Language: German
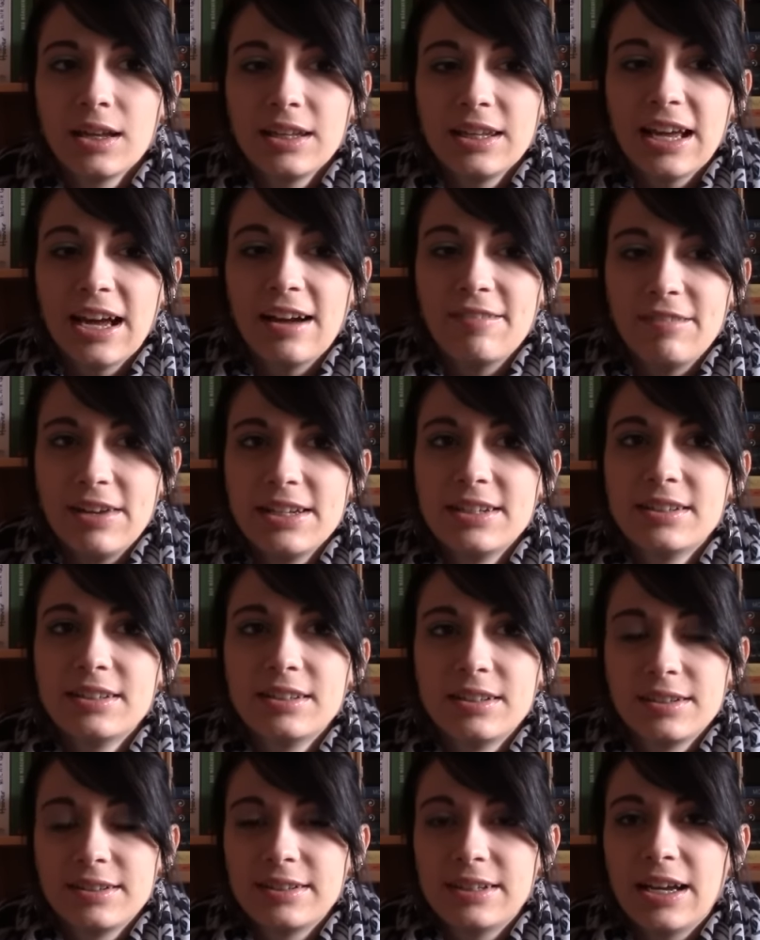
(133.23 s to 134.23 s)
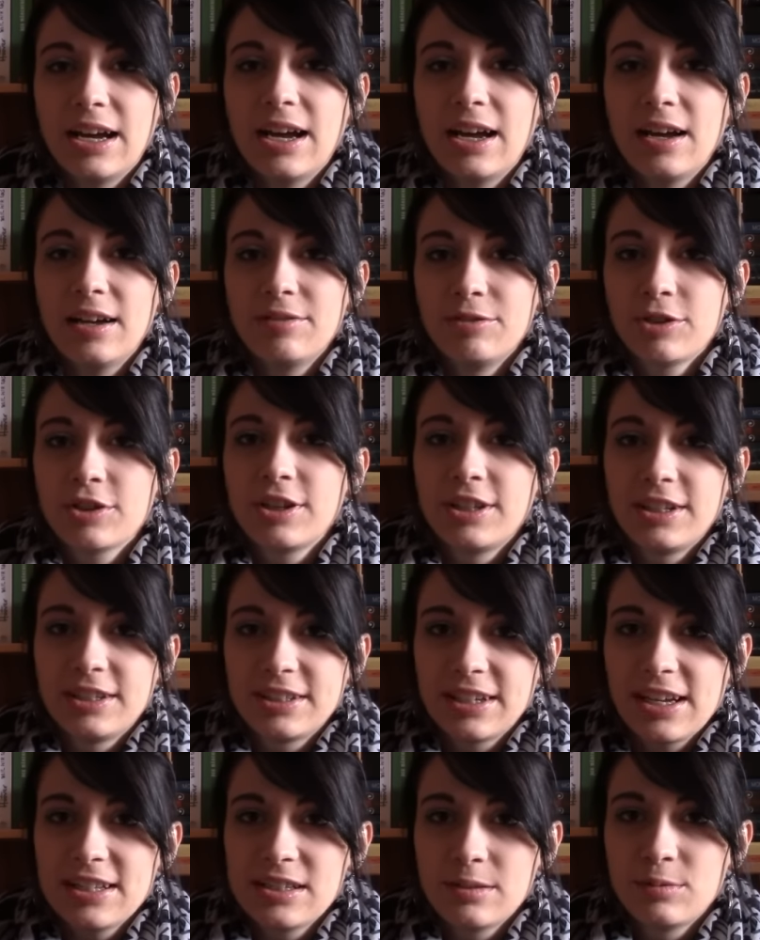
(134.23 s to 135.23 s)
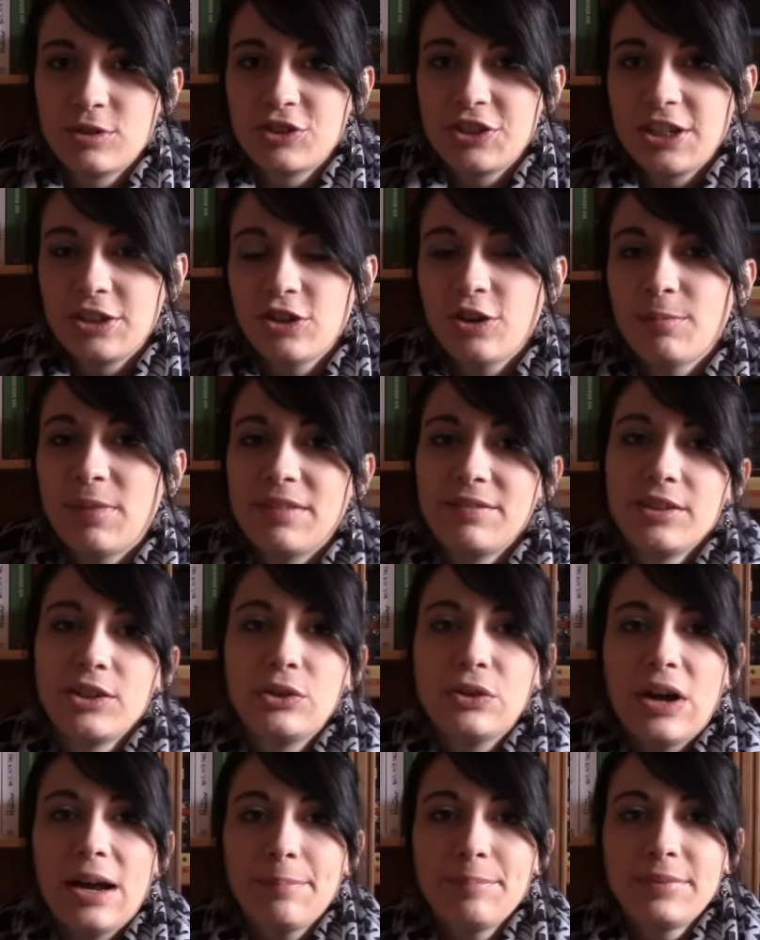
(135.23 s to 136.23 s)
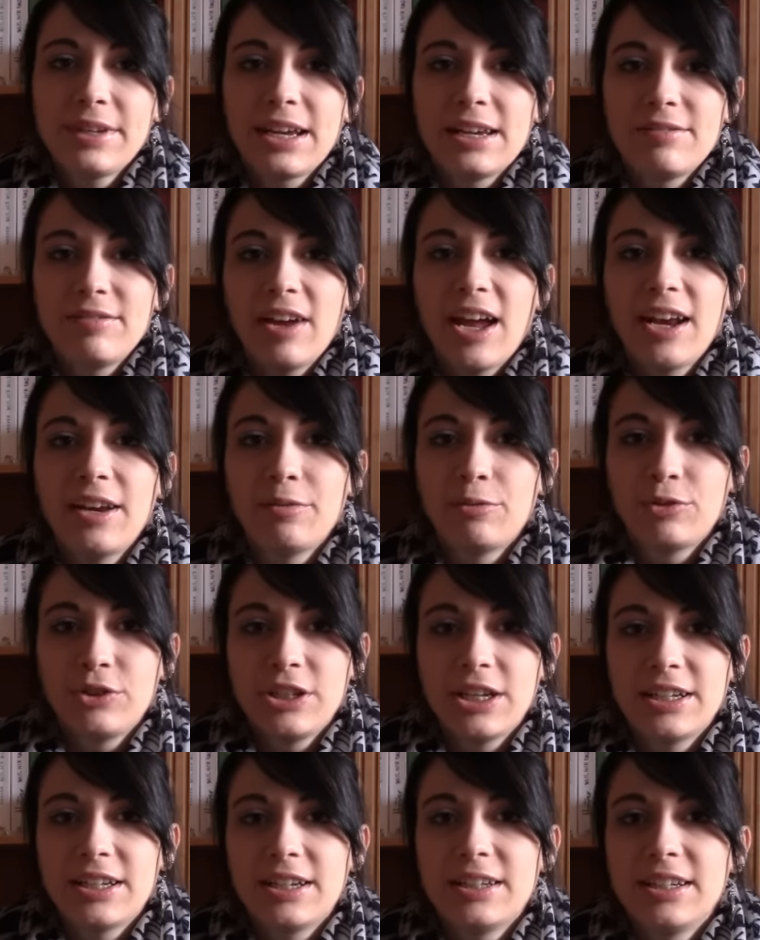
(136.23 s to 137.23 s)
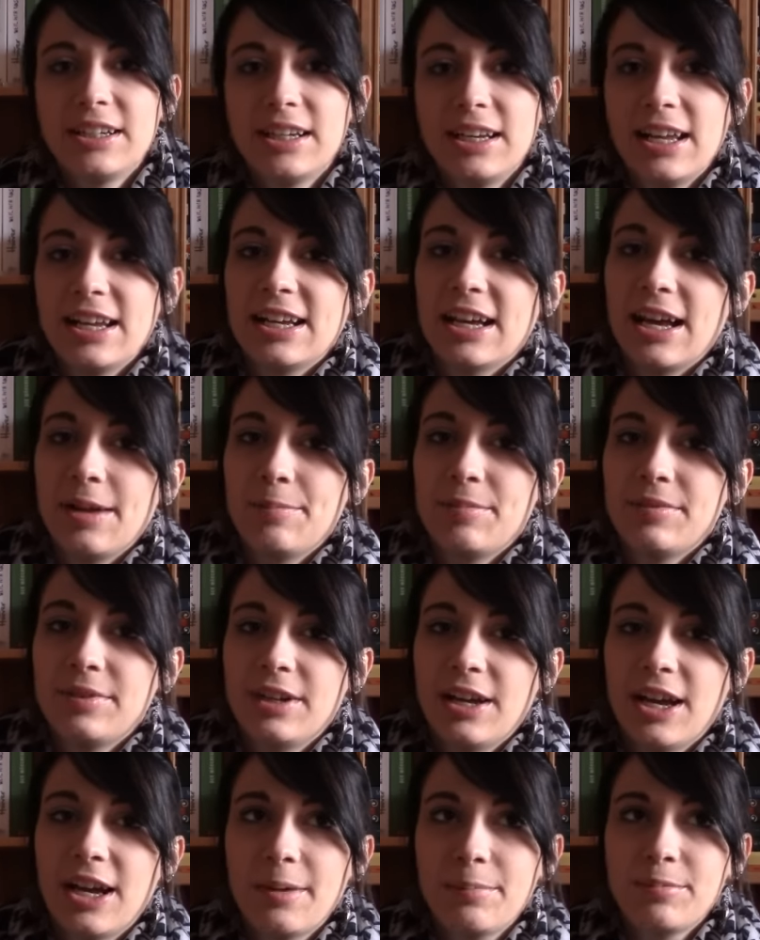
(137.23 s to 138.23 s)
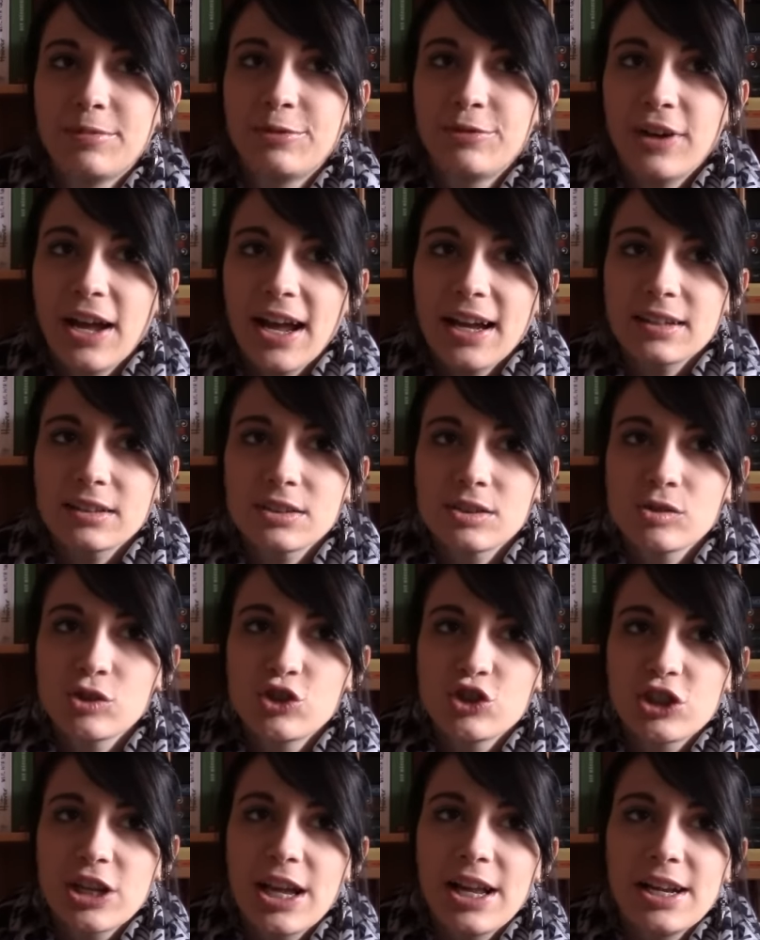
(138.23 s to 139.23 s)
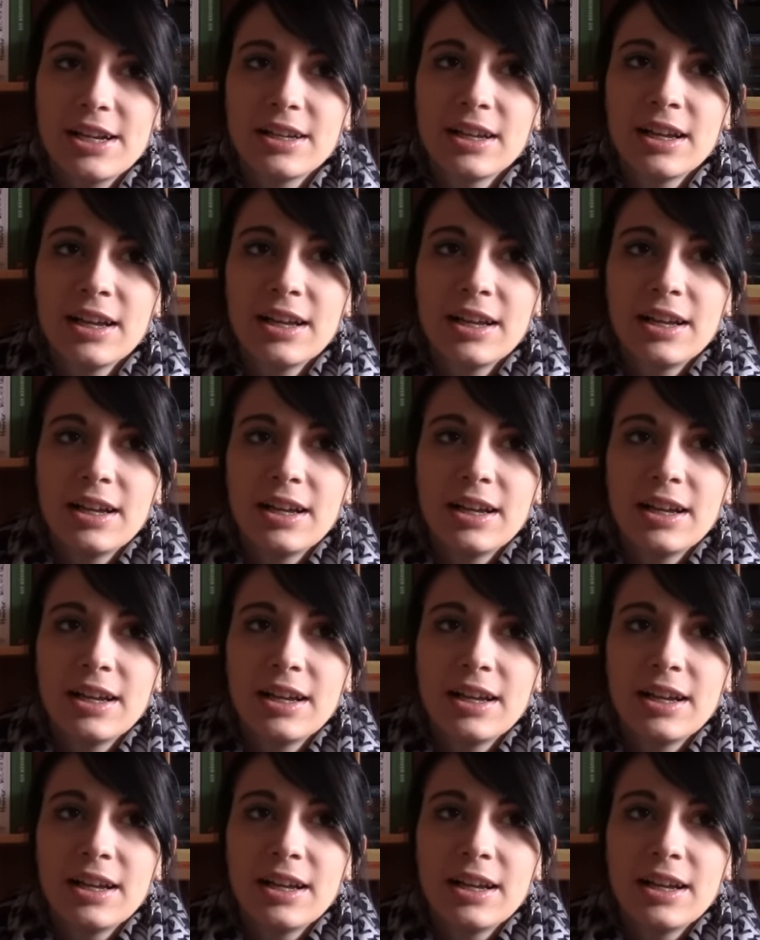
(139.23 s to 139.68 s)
ja, wenn da wirklich Interesse besteht, nochmal ein Video abdrehen werde, wo ihr dann die Gelegenheit habt, Fragen zu stellen.